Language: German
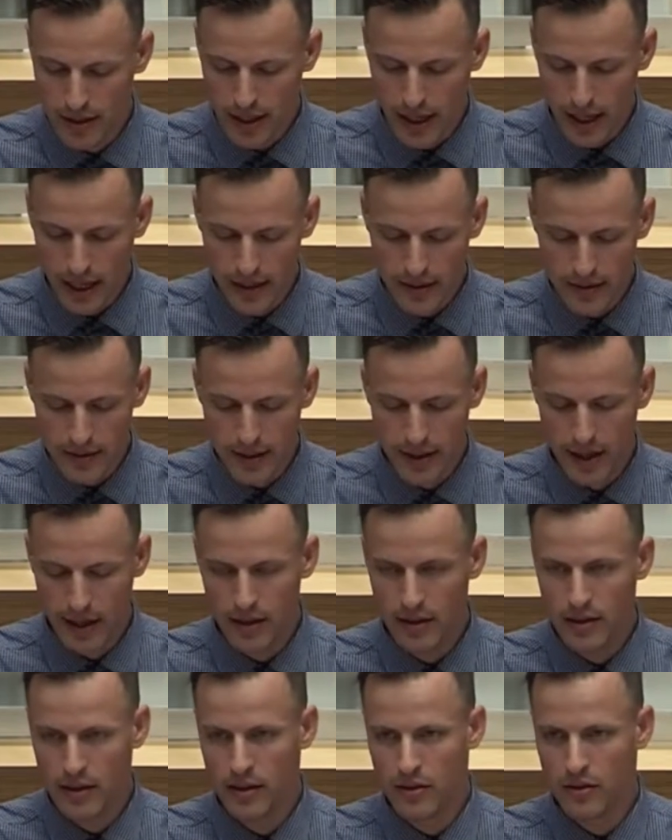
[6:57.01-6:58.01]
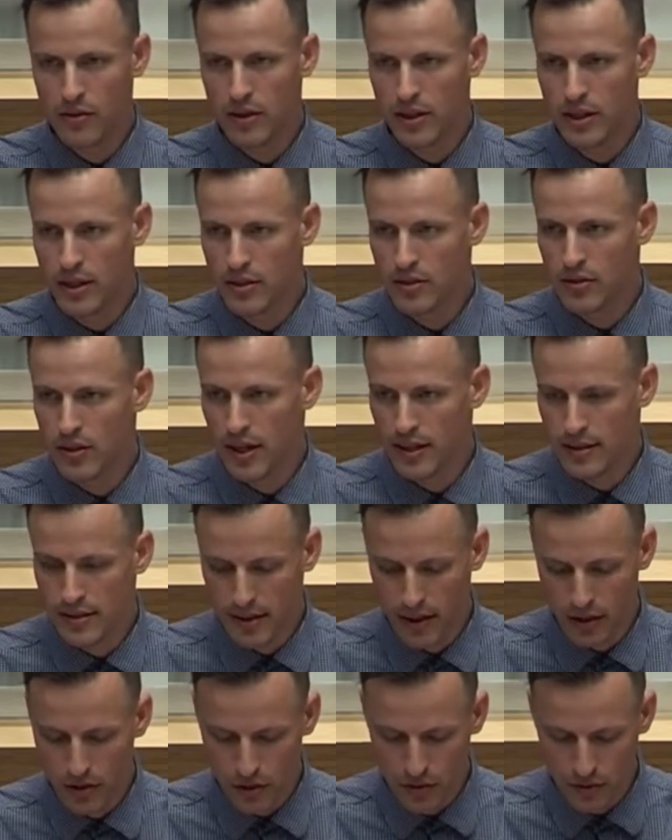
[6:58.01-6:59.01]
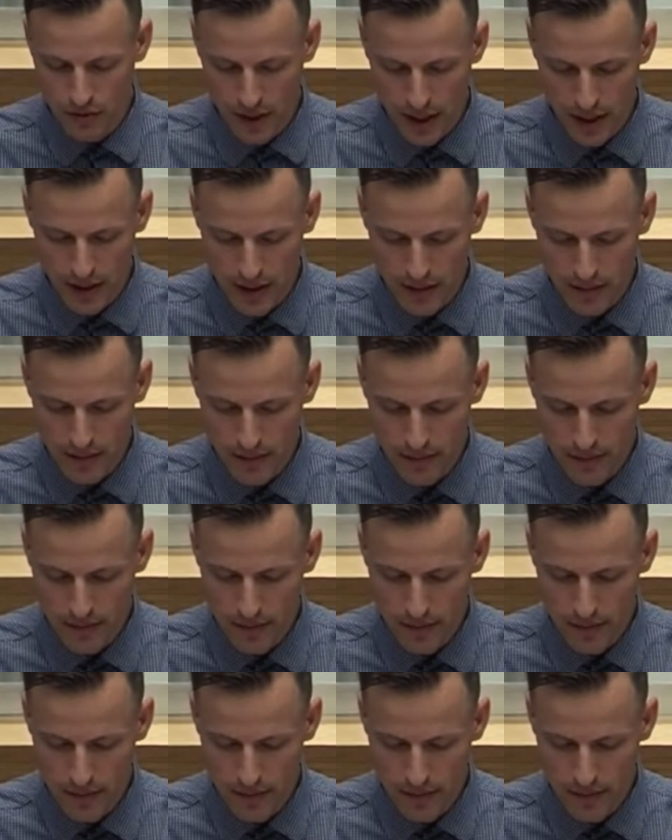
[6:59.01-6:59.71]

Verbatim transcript: der Einzelhandel und nicht zuletzt Autofahrer.